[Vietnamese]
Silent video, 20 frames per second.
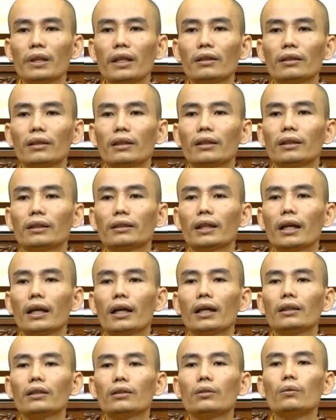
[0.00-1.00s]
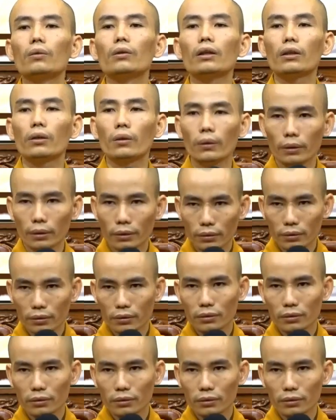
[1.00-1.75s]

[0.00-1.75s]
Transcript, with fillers: biết là người ta hết của rồi